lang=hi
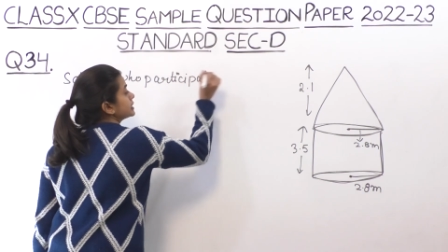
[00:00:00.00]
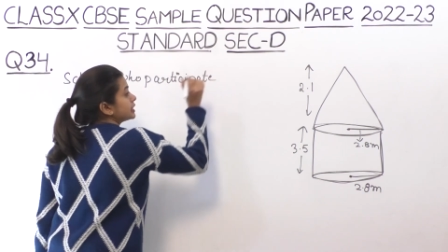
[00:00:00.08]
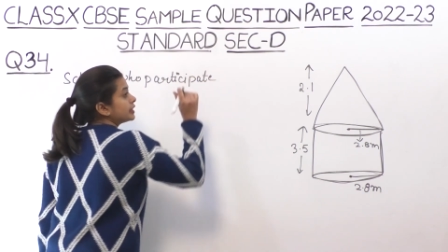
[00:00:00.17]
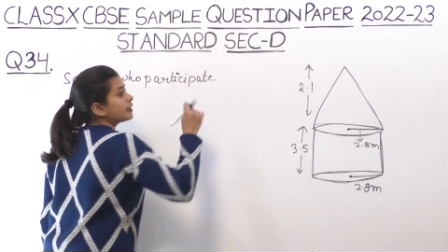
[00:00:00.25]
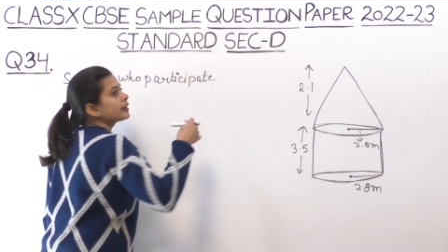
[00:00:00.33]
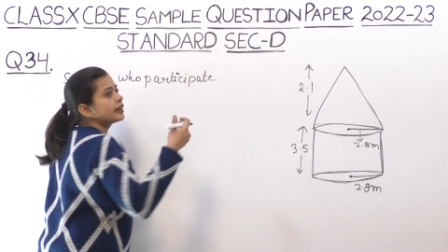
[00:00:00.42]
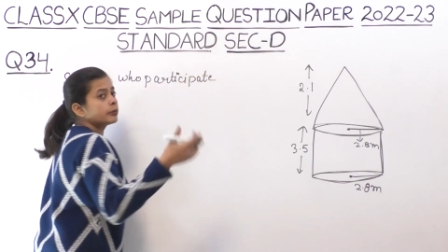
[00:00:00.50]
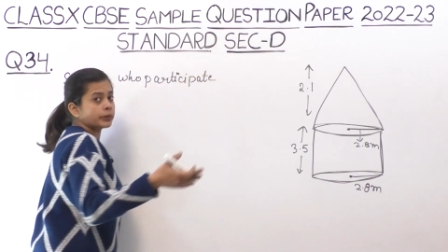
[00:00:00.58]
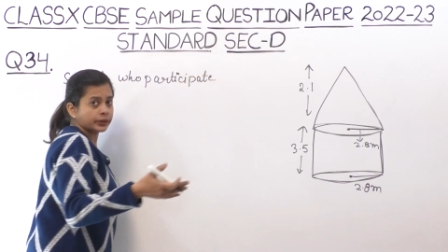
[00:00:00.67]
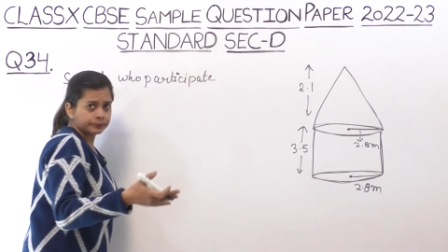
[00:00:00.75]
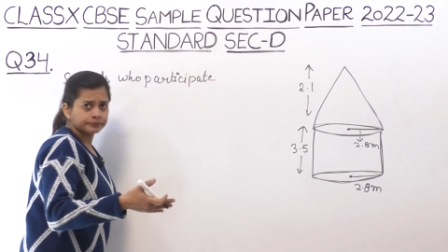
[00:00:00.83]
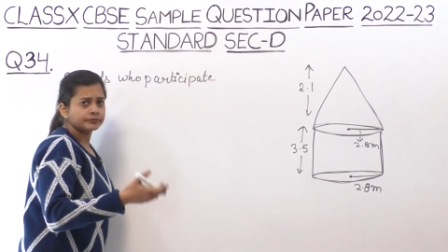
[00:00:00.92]
इस ड्रिल
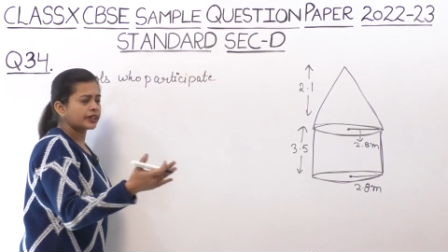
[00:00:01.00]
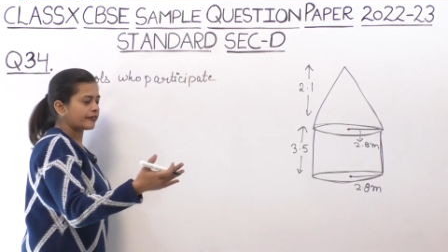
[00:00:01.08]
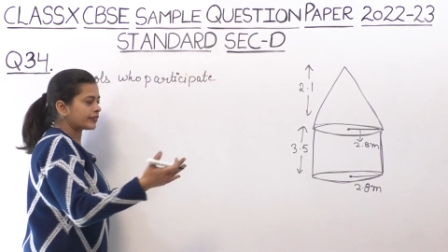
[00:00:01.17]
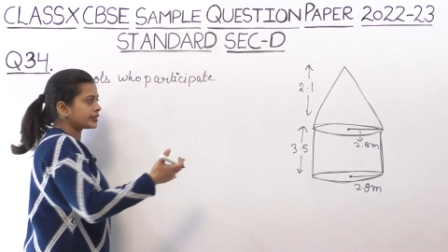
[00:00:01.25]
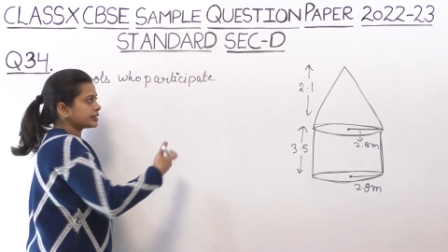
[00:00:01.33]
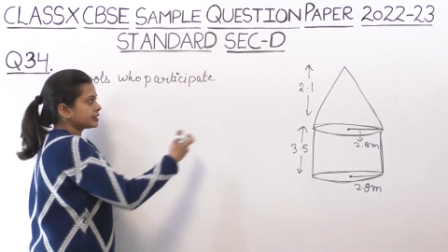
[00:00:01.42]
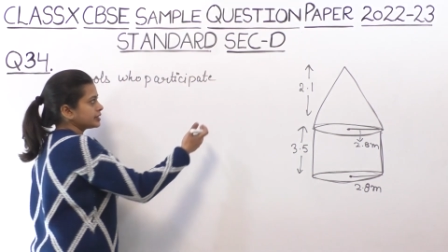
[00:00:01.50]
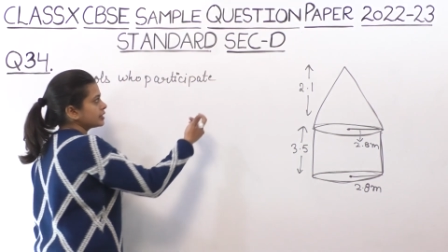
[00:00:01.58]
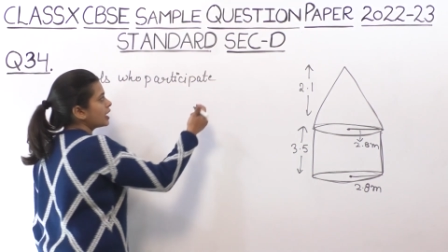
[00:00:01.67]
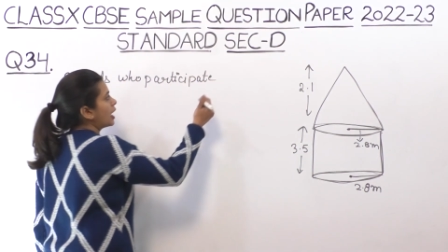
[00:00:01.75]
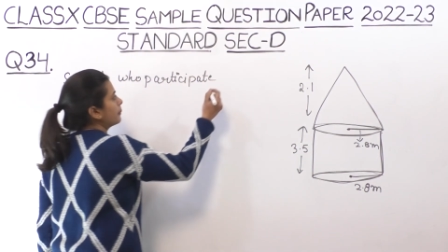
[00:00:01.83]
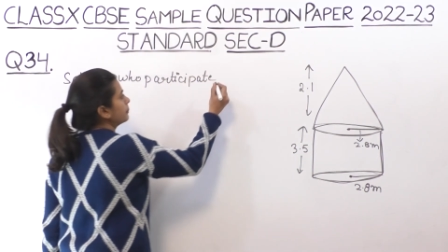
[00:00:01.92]
में या फिर इस
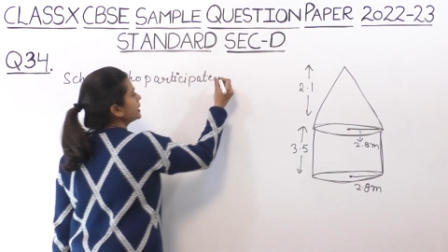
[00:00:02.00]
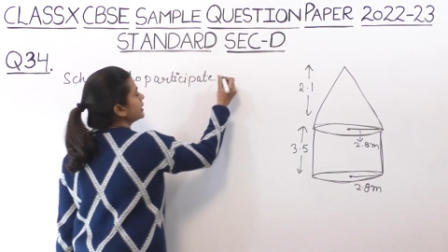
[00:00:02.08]
काम